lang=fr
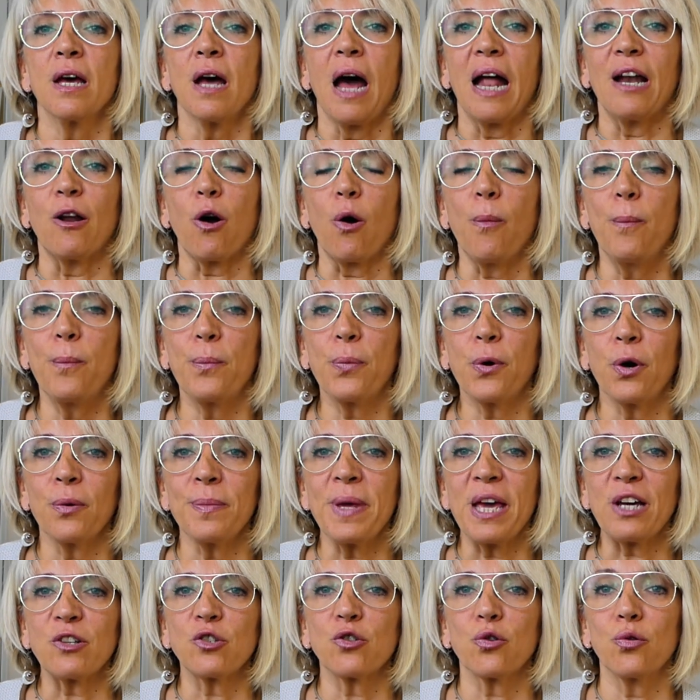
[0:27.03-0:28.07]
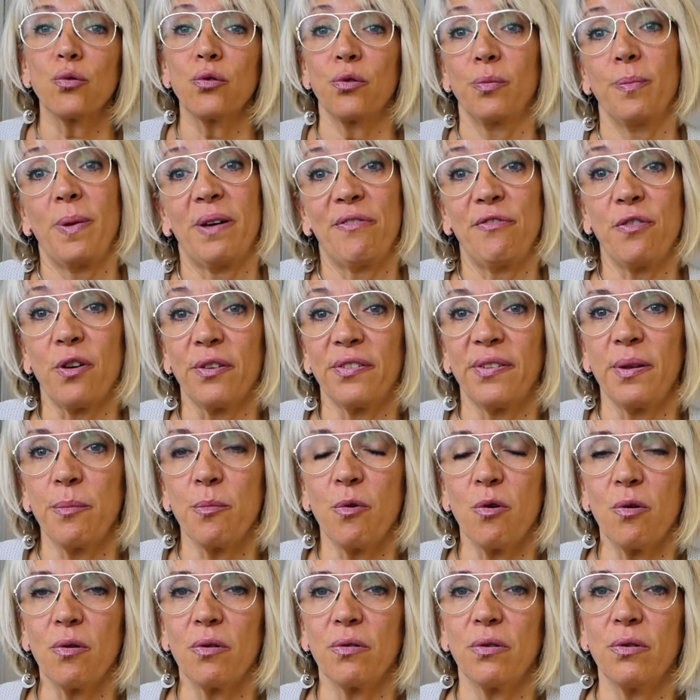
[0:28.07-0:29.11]
alors première chose, bah,
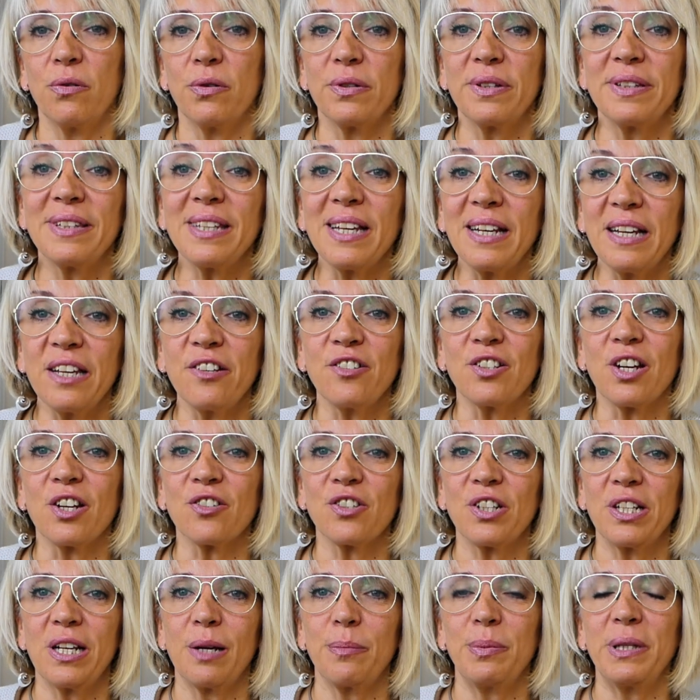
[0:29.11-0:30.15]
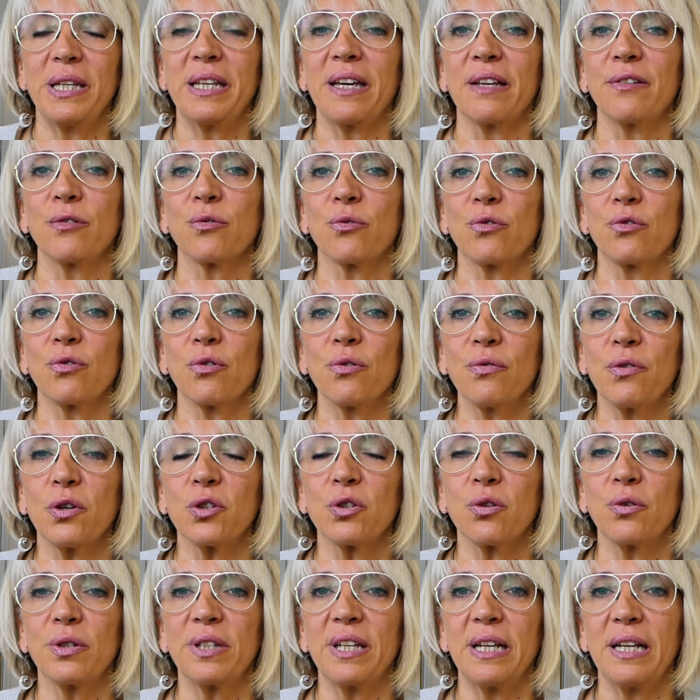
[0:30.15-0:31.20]
forcément euh, télécharger l'application sur
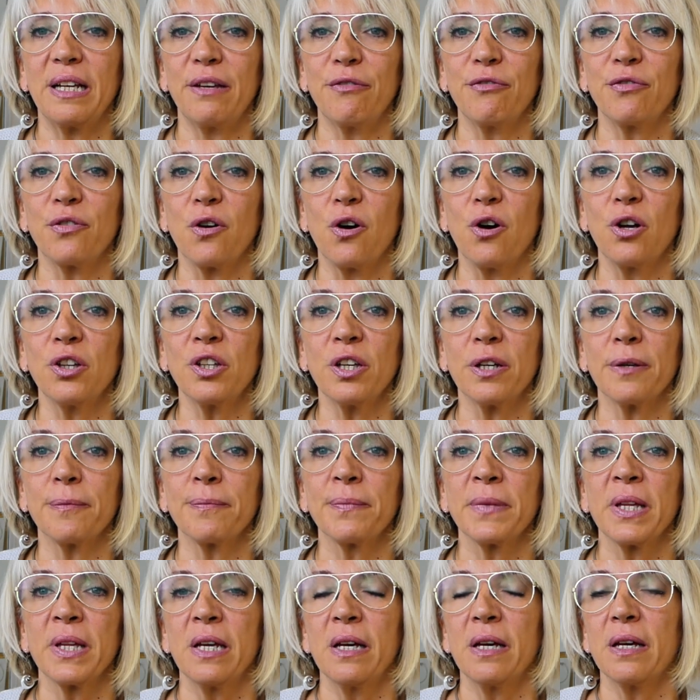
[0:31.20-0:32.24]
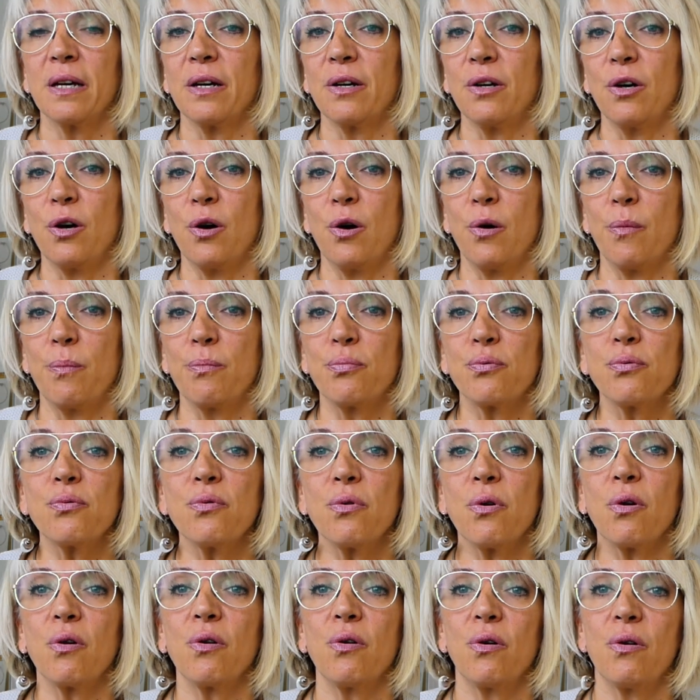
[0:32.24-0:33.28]
votre téléphone euh,
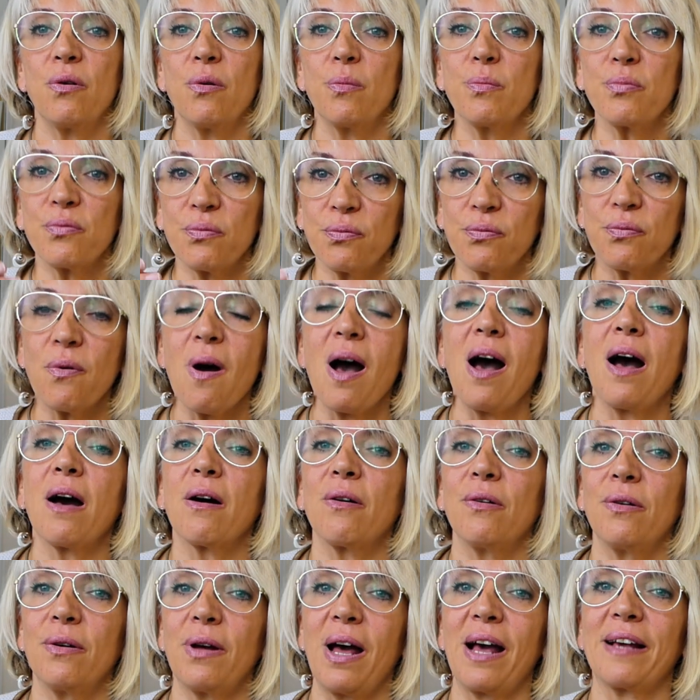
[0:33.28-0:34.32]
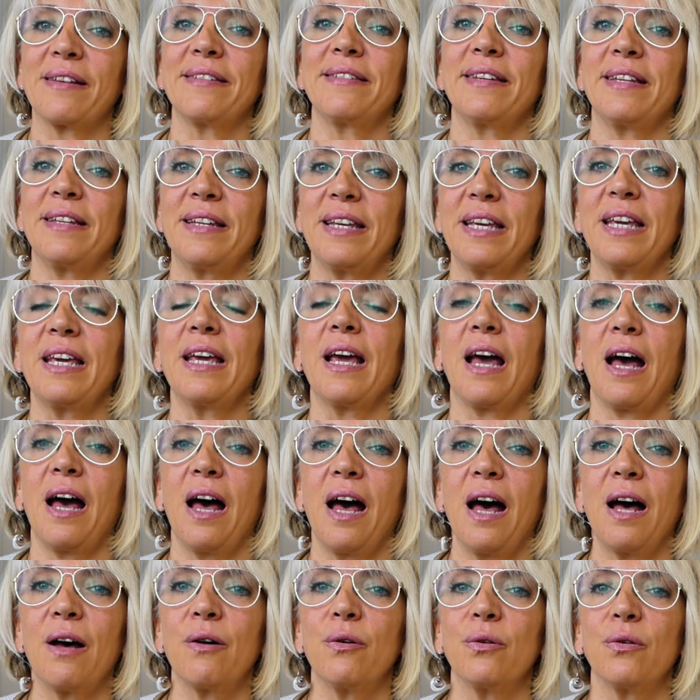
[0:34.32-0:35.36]
pour euh, pouvoir accéder
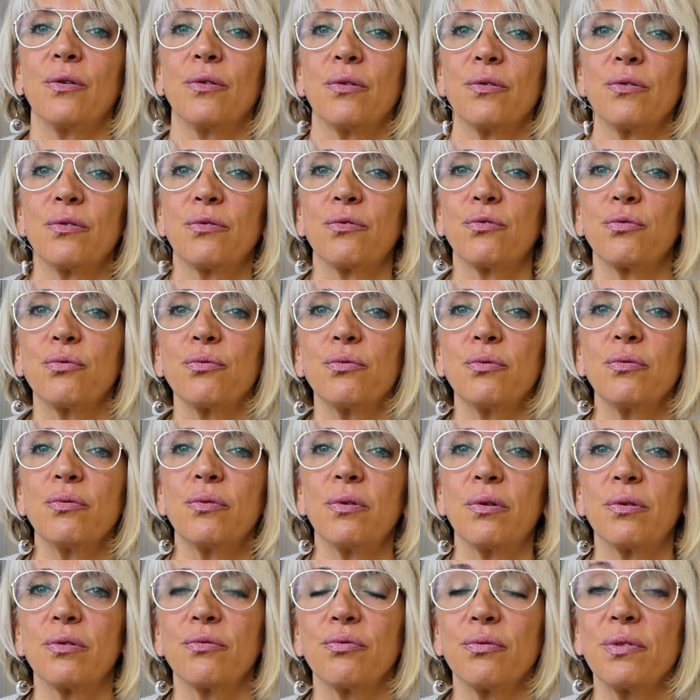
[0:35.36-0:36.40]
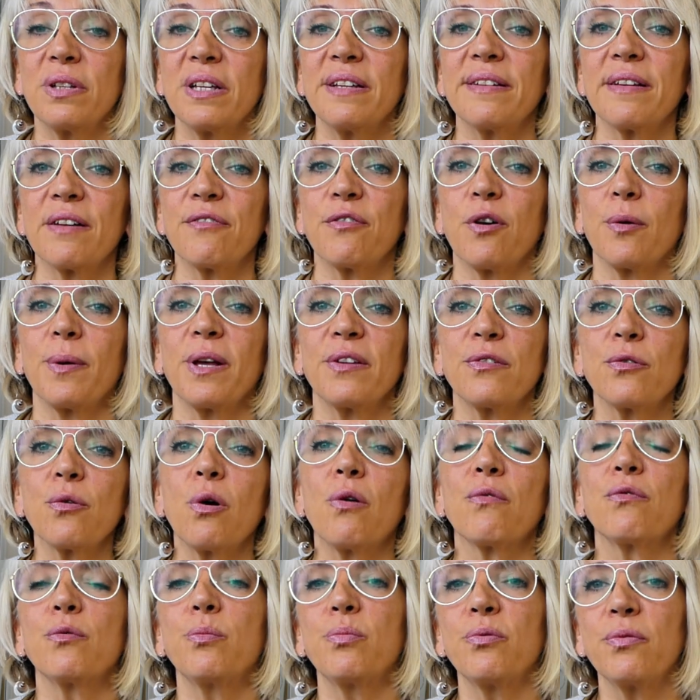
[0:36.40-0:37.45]
à toutes les
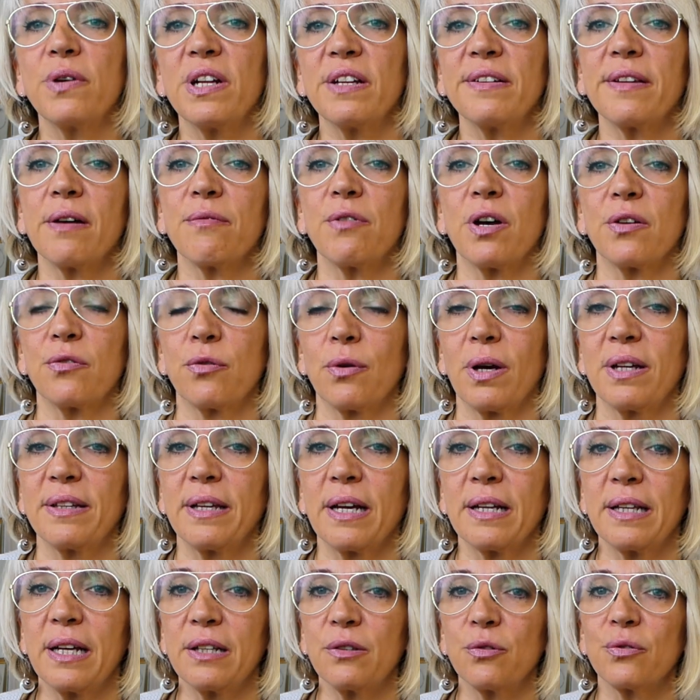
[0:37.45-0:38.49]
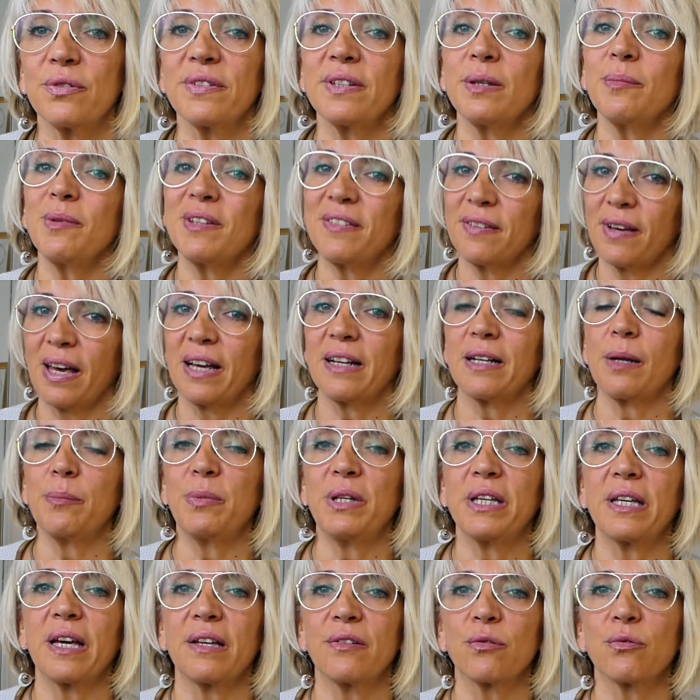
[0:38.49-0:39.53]
informations. vous pouvez les avoir sur internet aussi, mais c'est vrai que
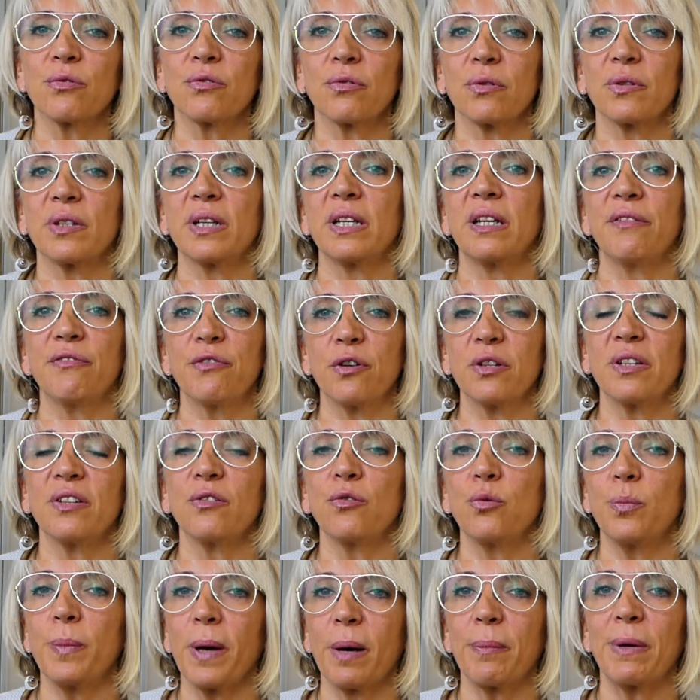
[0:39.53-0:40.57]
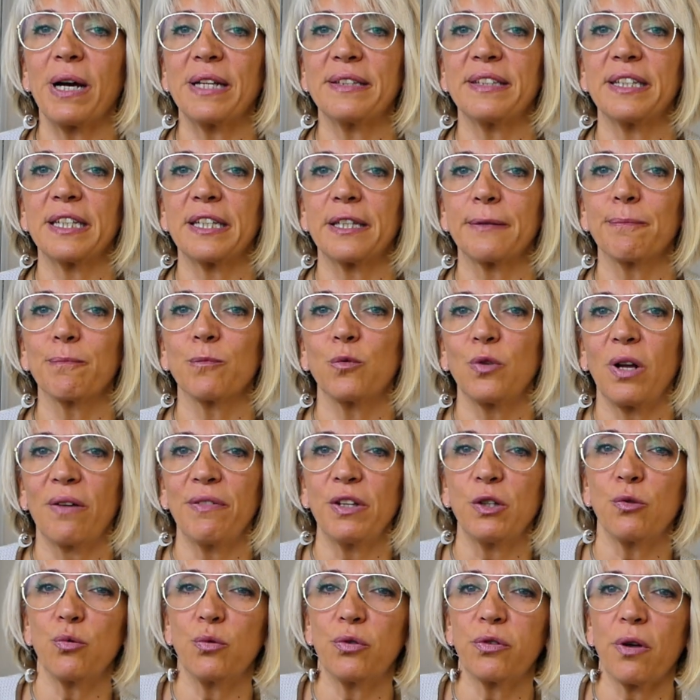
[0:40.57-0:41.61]
l'application sur le téléphone est super pratique. Vous
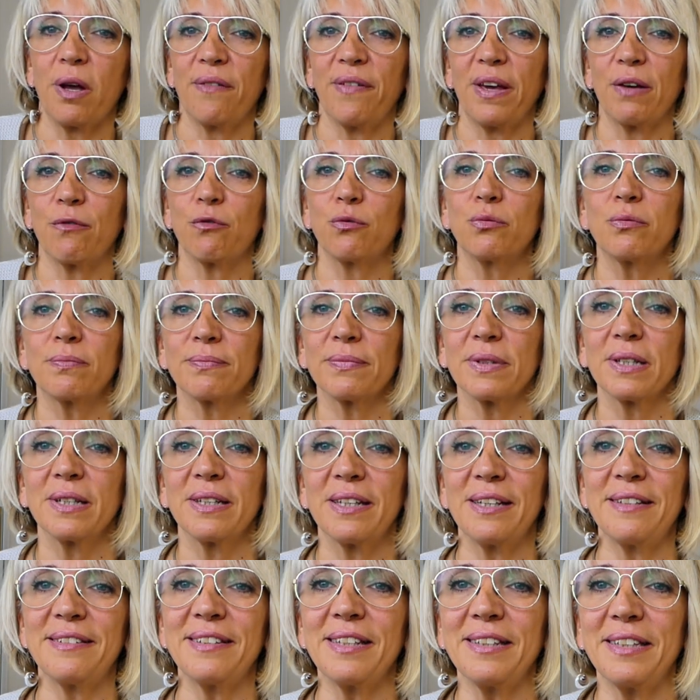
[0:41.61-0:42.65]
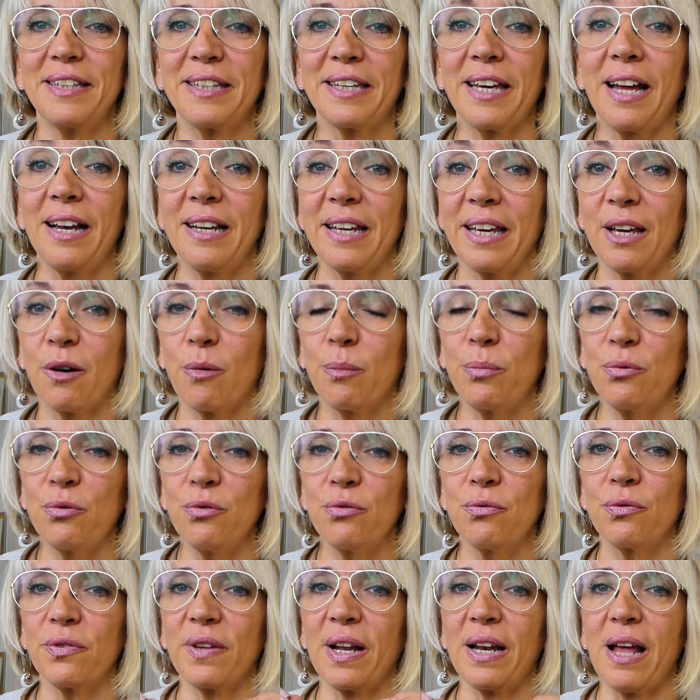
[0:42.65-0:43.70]
l'avez tout le temps avec vous et c'est nickel. Et en
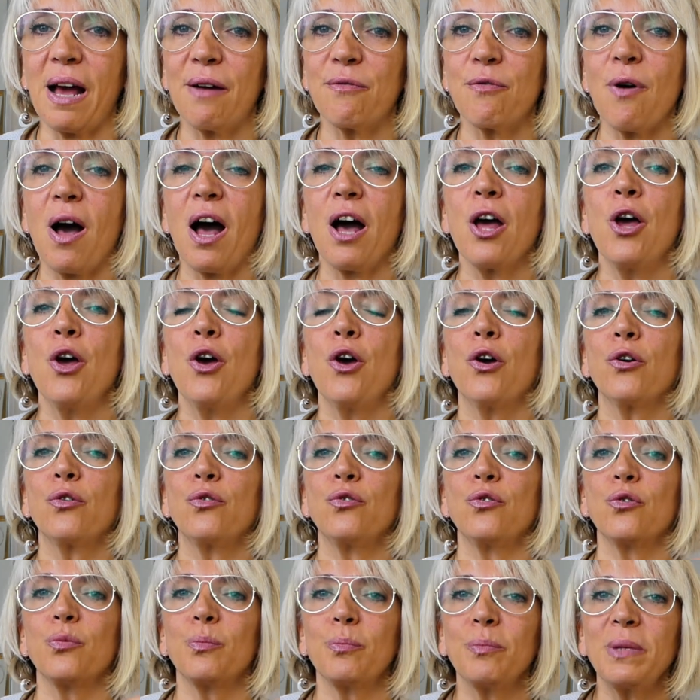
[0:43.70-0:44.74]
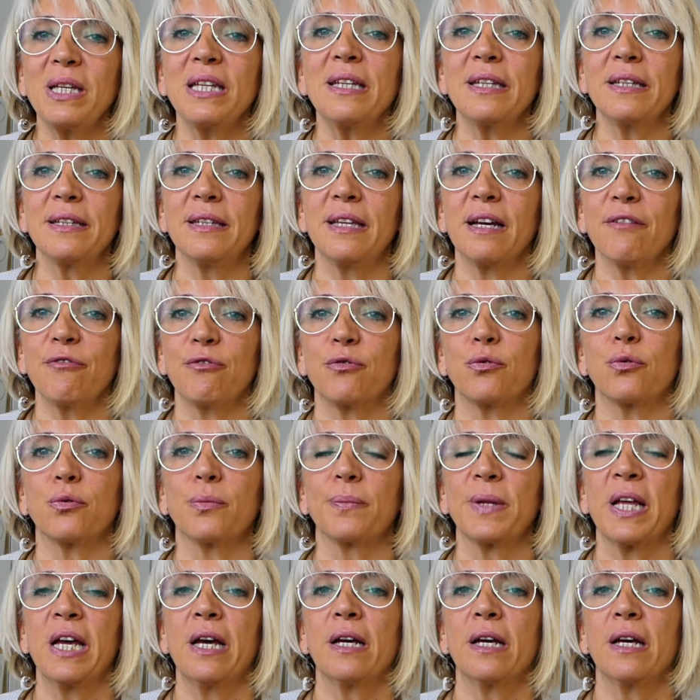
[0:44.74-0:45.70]
plus, vous allez avoir une mine d'infos.